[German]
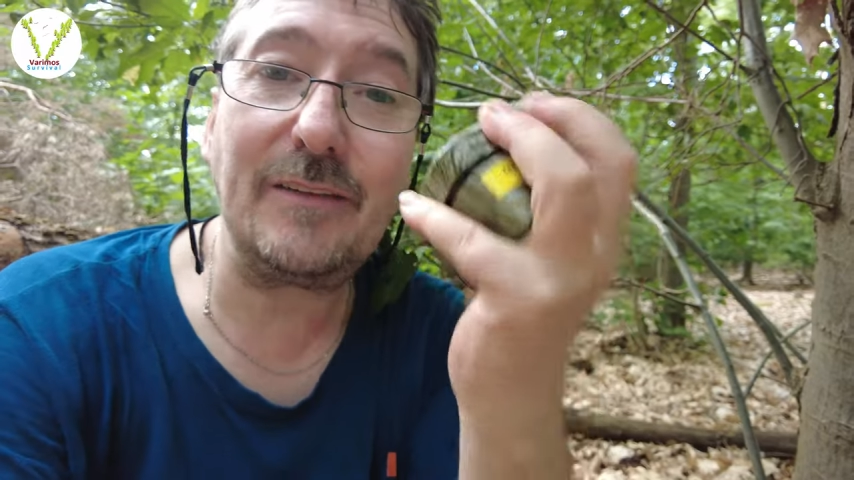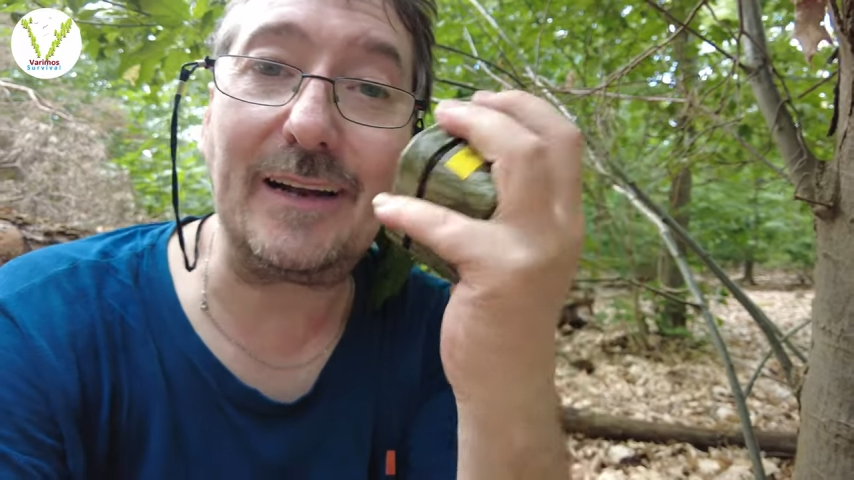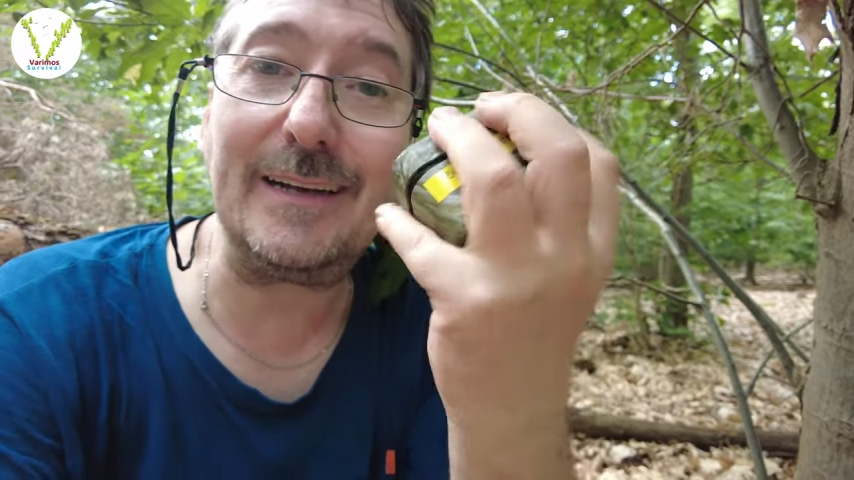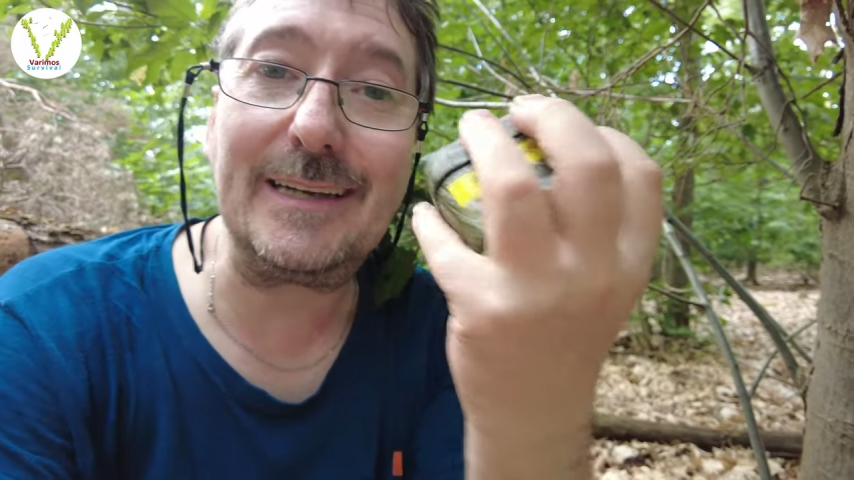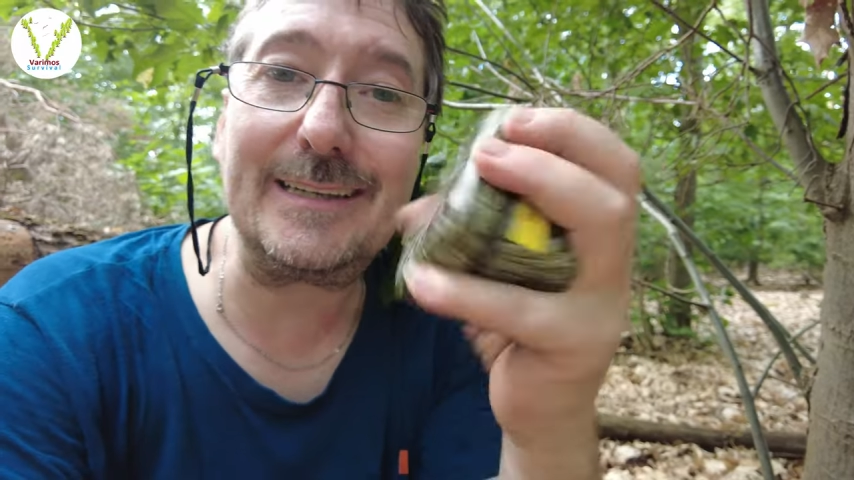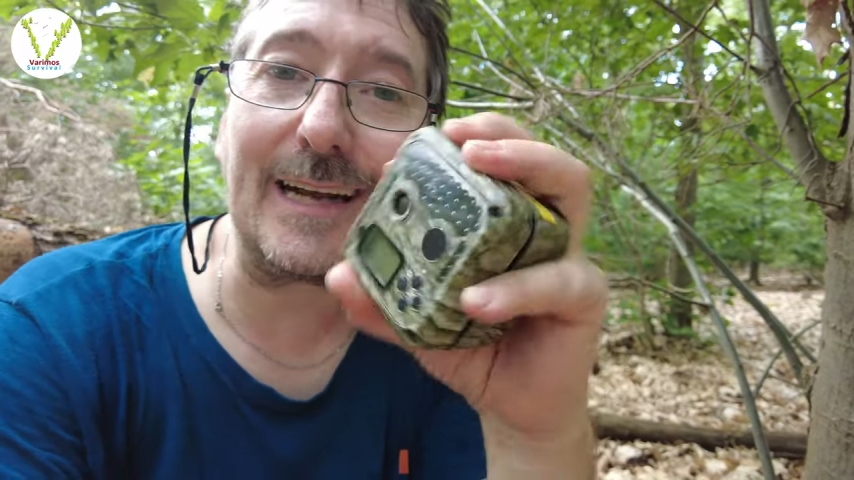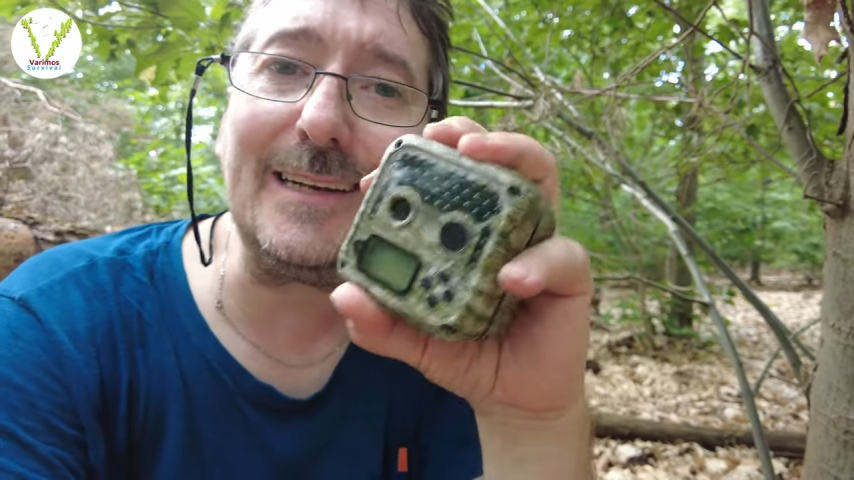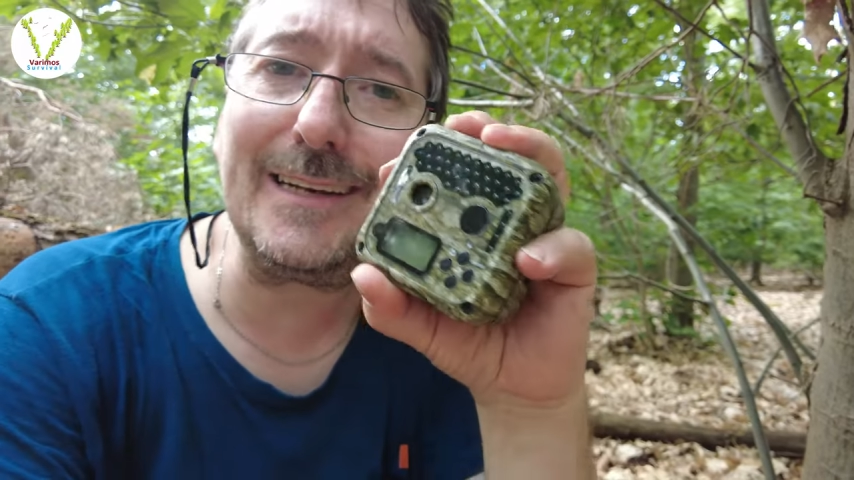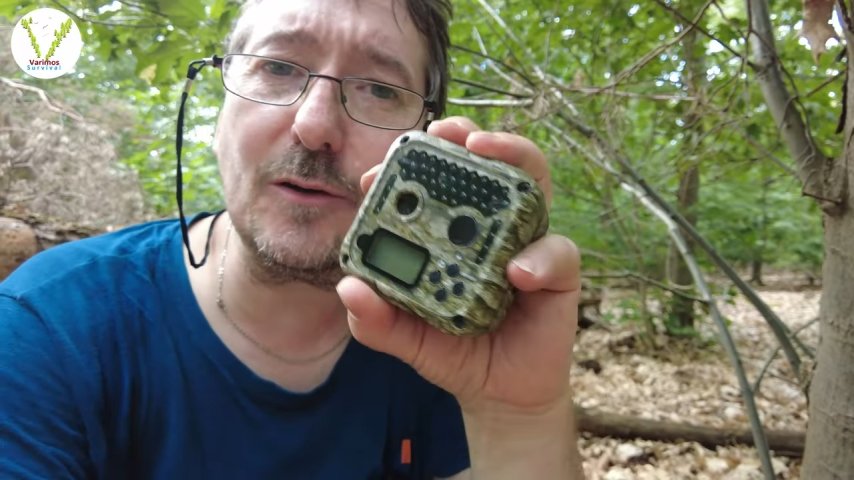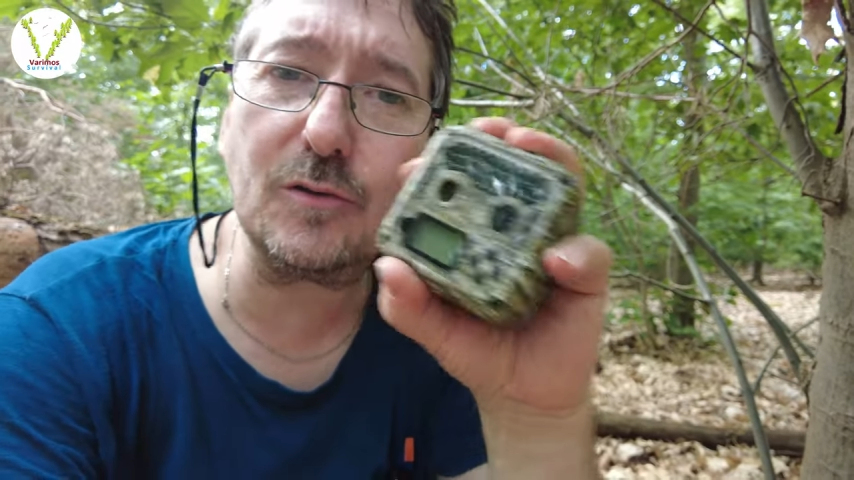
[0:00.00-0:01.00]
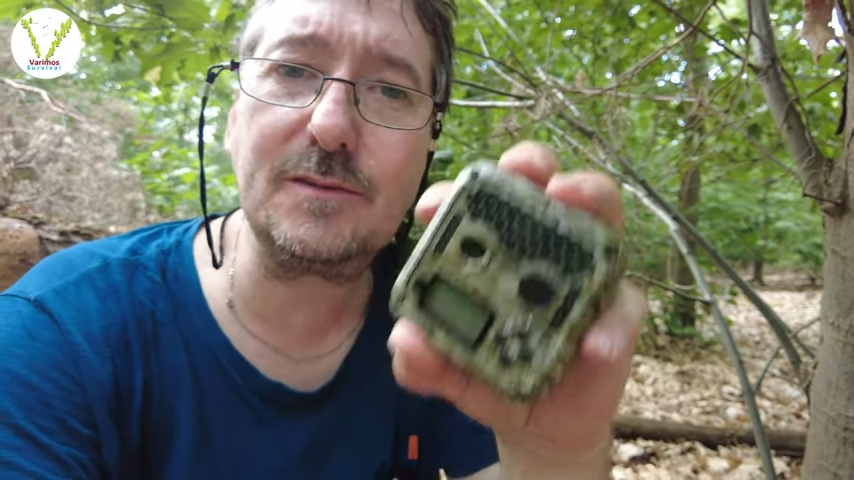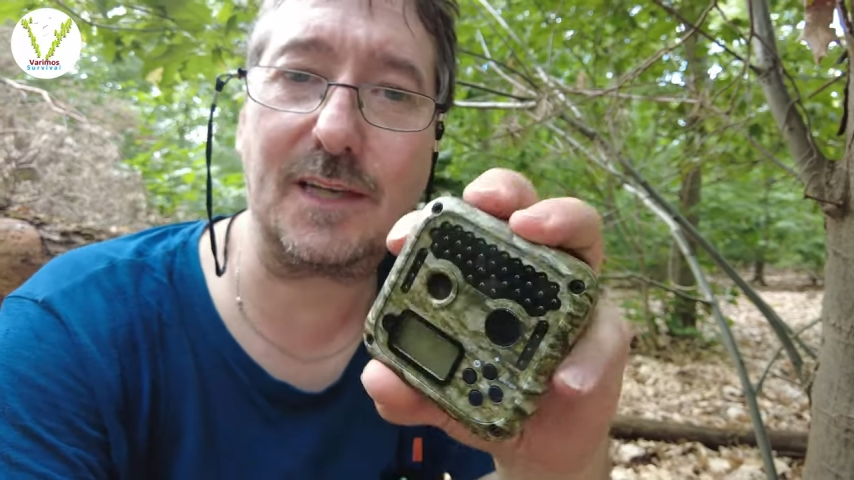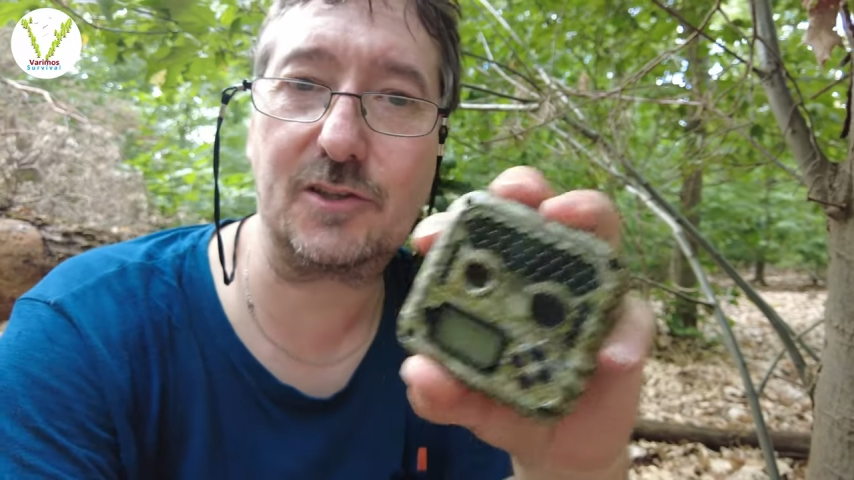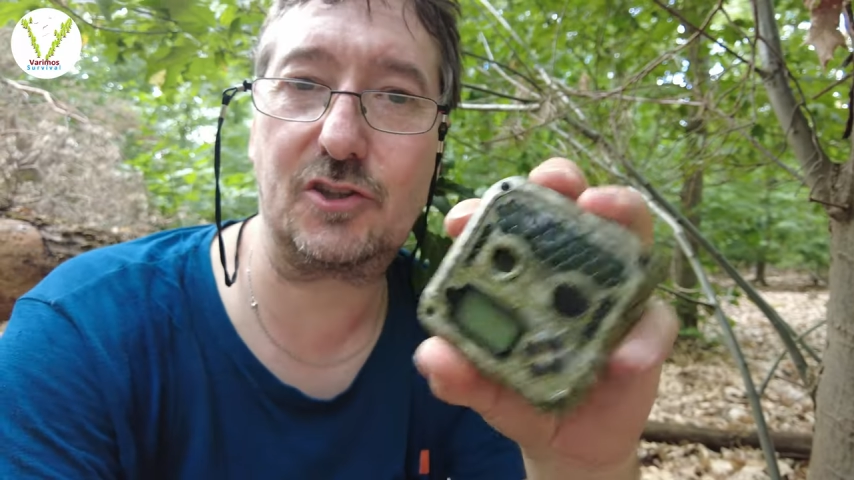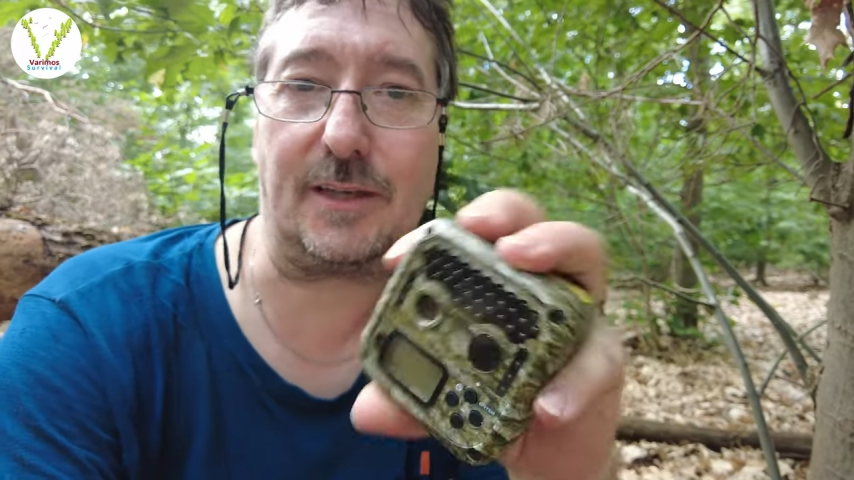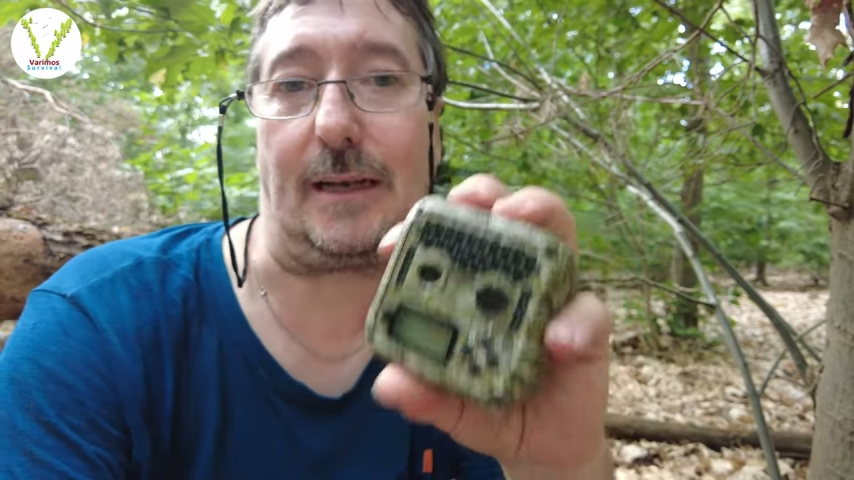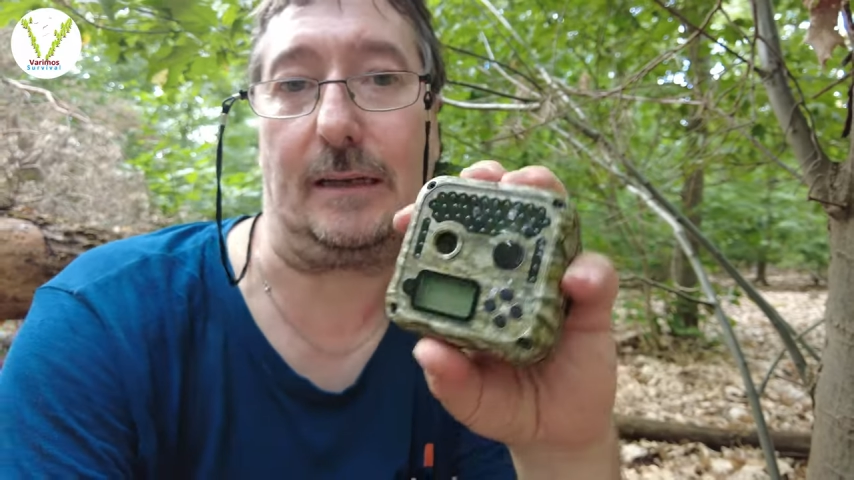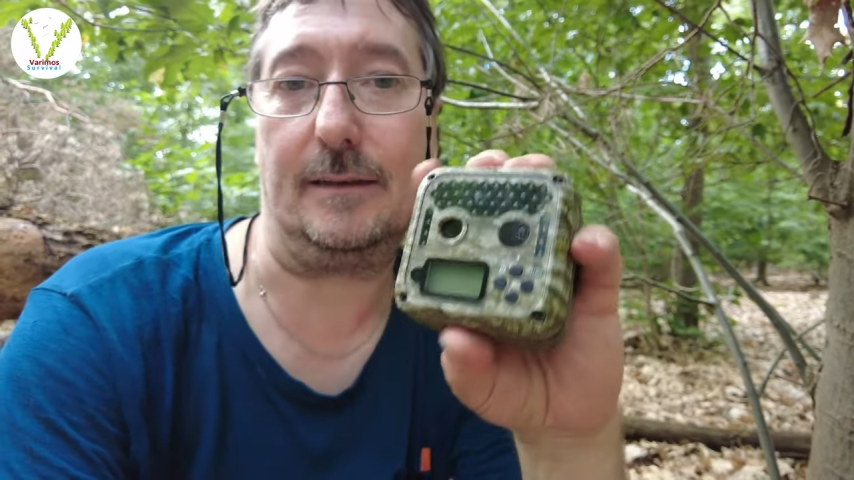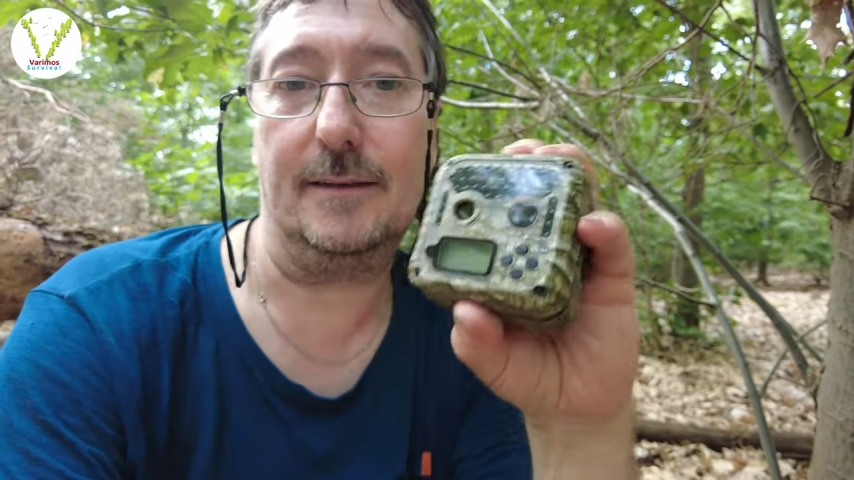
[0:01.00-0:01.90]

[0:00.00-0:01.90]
weil ich kann die in die Hosentasche stecken.